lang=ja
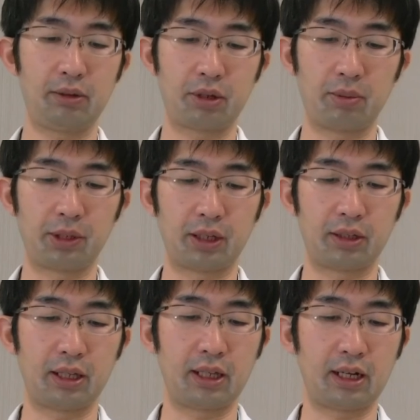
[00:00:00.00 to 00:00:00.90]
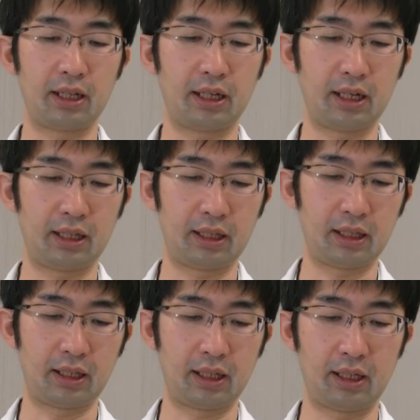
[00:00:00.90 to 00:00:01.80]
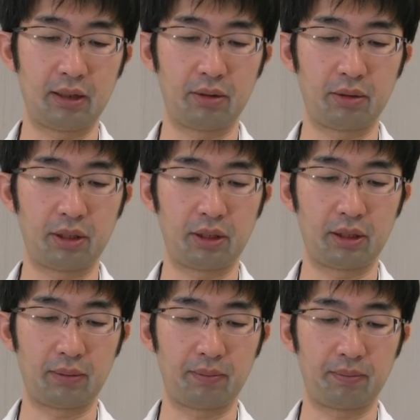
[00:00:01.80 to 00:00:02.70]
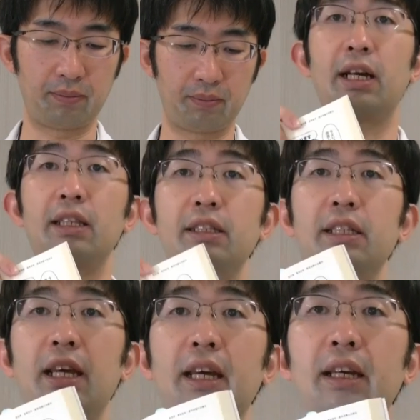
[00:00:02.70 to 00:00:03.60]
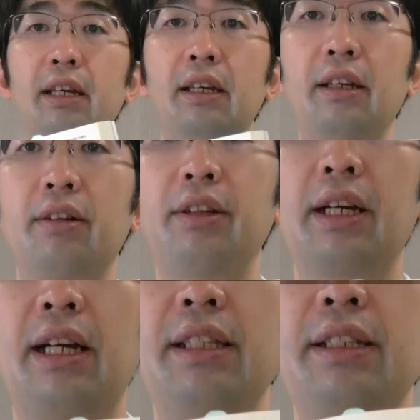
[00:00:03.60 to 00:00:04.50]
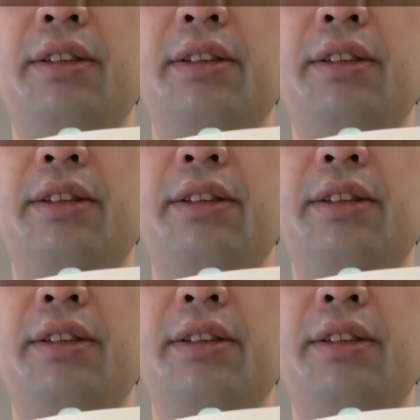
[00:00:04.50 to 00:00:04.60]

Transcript: とかもたくさん中に入ってて、ですね、感じで。こんな感じ